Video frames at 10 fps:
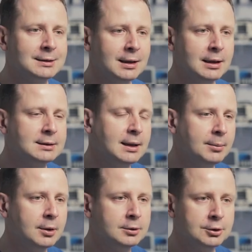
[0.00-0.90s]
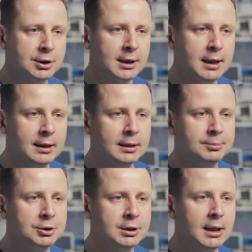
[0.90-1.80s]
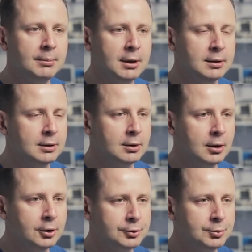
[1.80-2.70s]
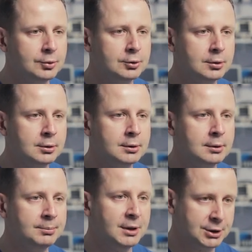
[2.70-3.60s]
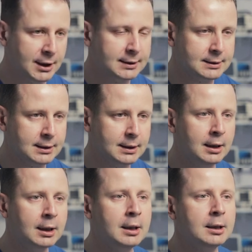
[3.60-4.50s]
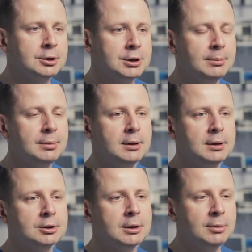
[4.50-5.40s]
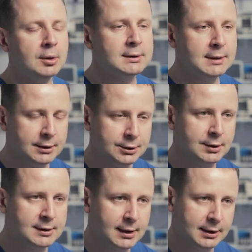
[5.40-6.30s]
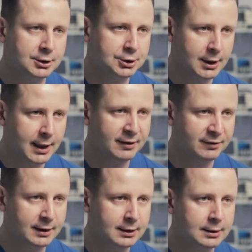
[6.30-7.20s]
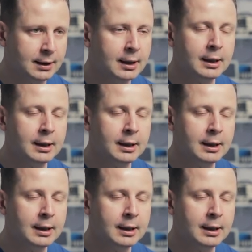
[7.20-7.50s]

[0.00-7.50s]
zalecamy odczekanie przynajmniej tych 8 miesięcy, żeby, żeby ocenić ostateczny efekt.